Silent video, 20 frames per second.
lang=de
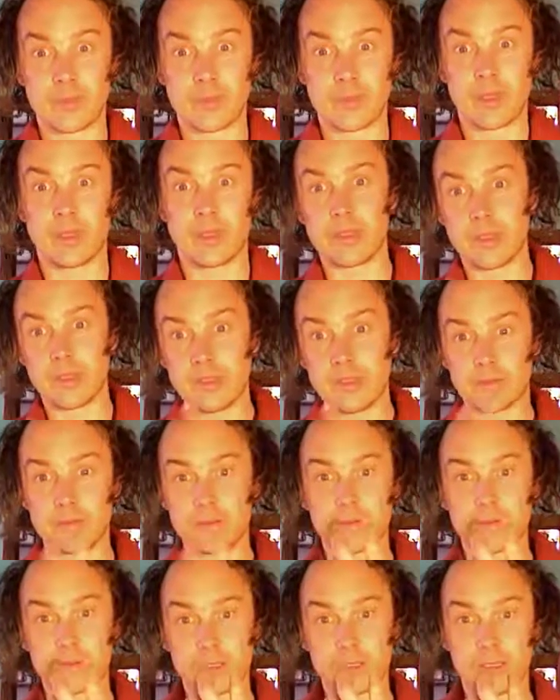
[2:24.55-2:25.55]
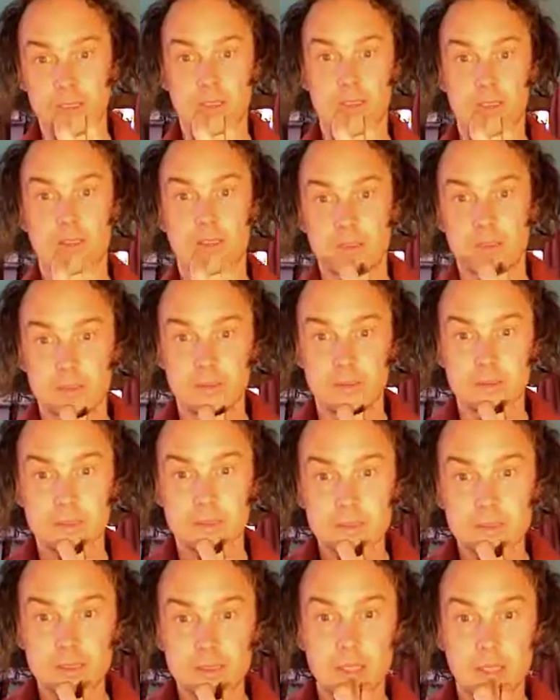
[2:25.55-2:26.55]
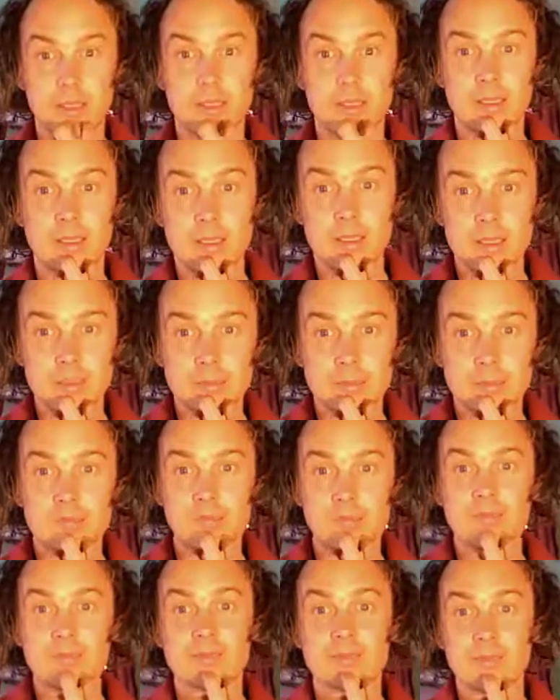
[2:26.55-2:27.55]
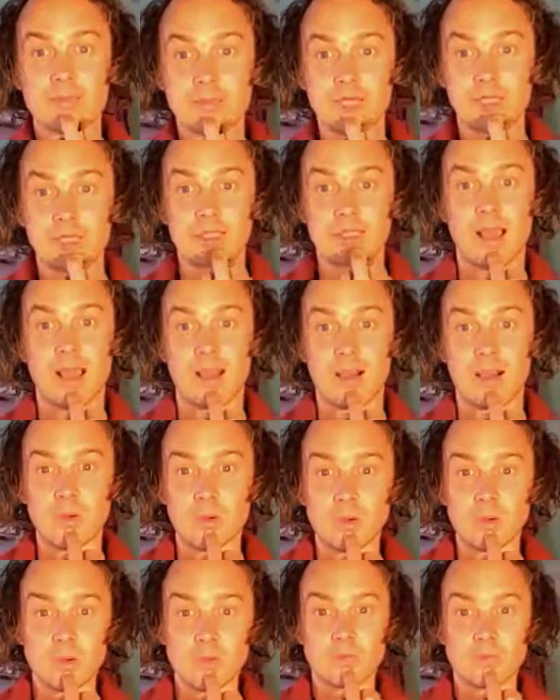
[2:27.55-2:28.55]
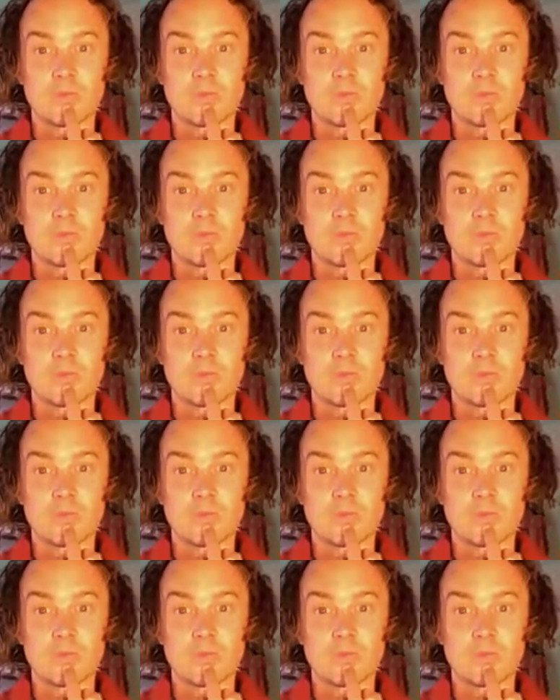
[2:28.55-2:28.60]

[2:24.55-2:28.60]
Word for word: Hier der, der Ichinger, der Taro,